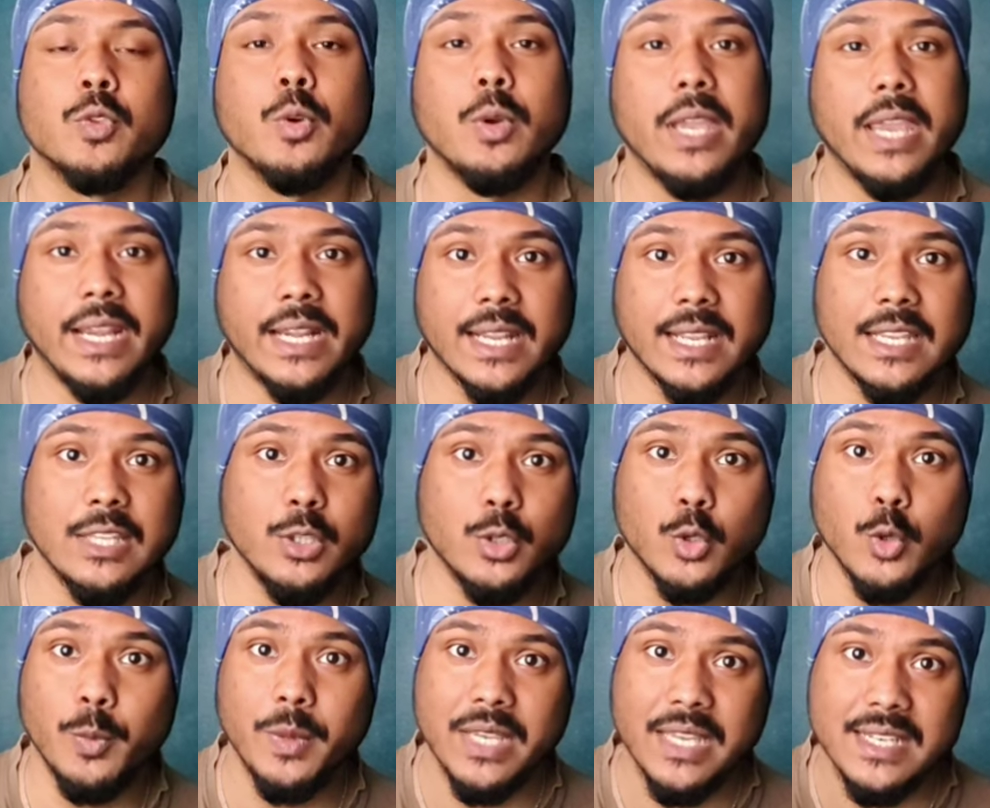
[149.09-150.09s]
তো এটা
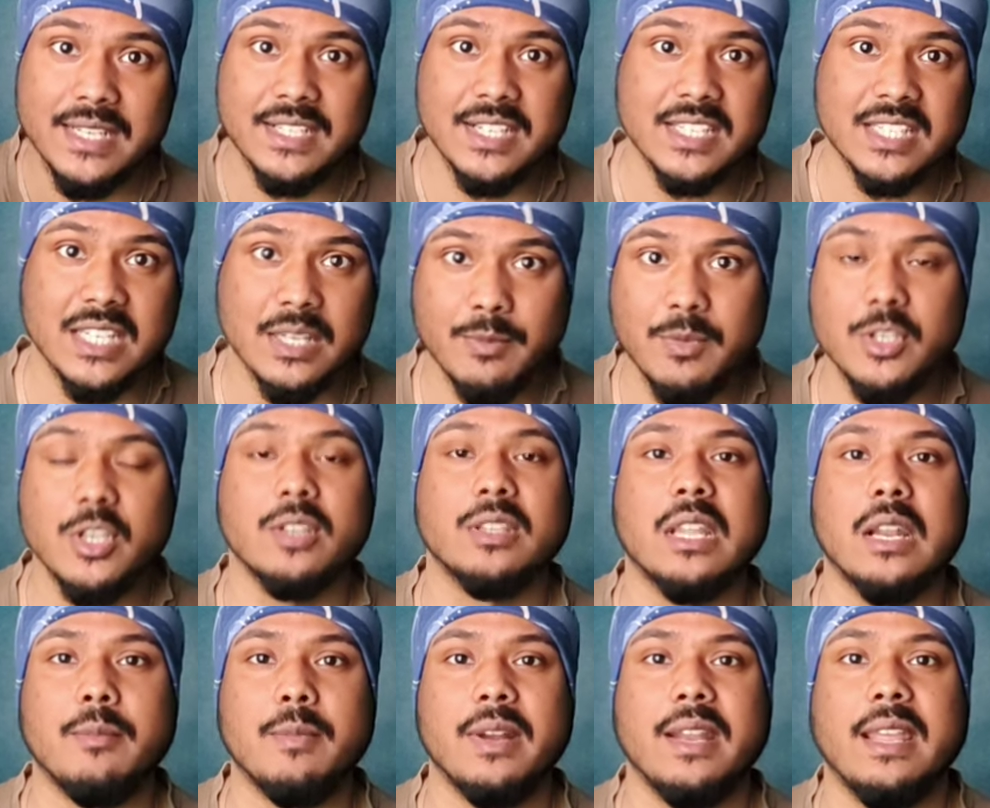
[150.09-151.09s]
কিন্তু খুব ইন্টারেস্টিং
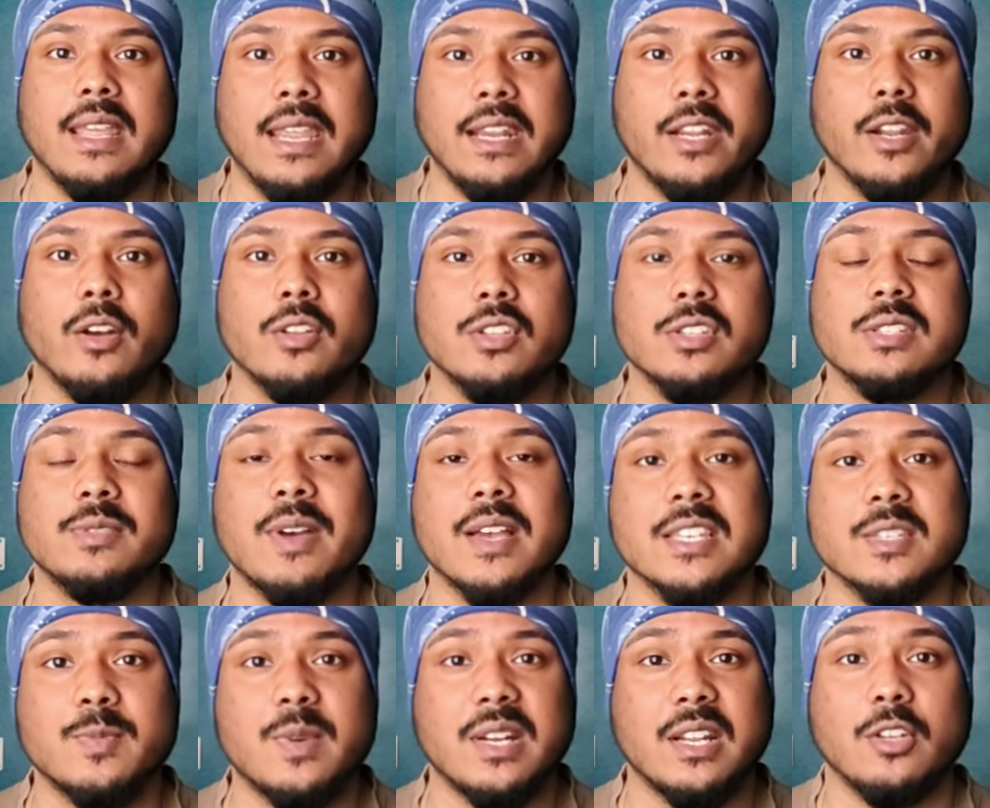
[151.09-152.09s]
বিষয় তার মানে এটা হয়তো
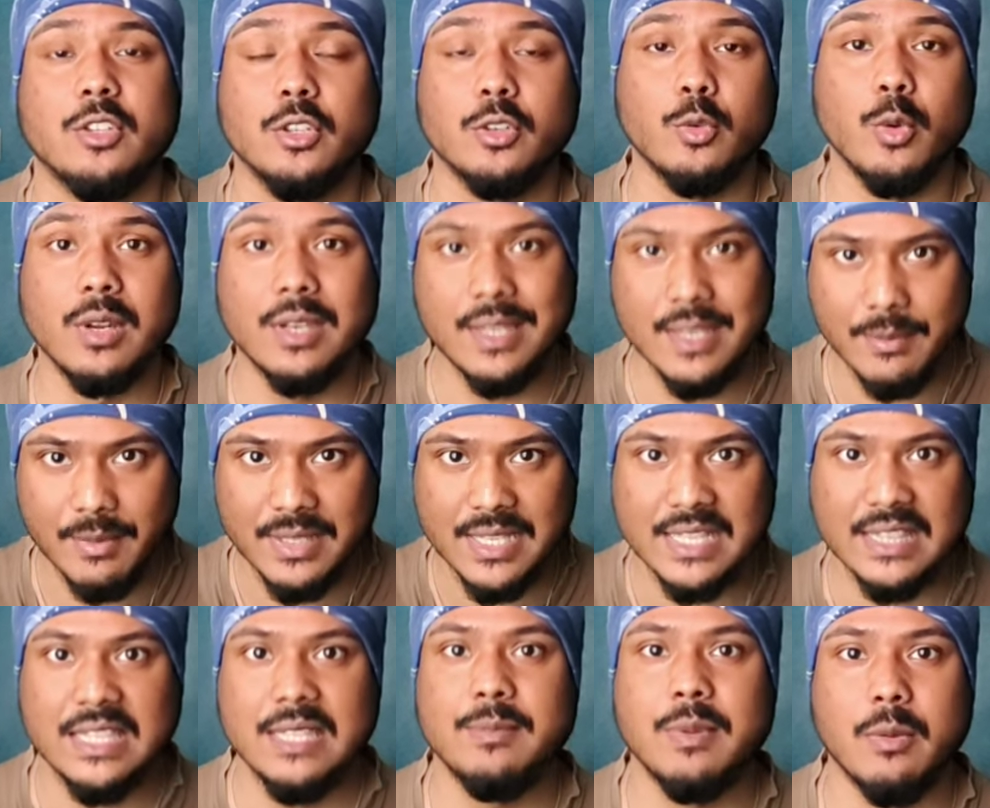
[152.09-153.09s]
ফার্স্ট পার্টে হয়তো কলকি
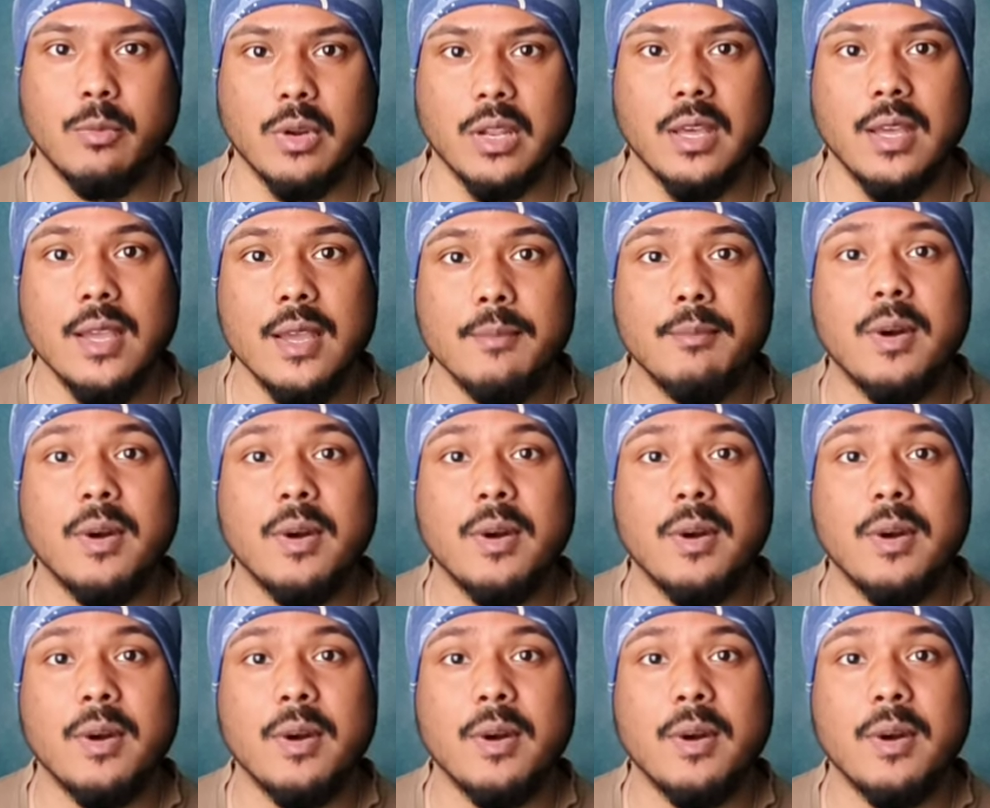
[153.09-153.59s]
আমরা দেখতেই পাবো না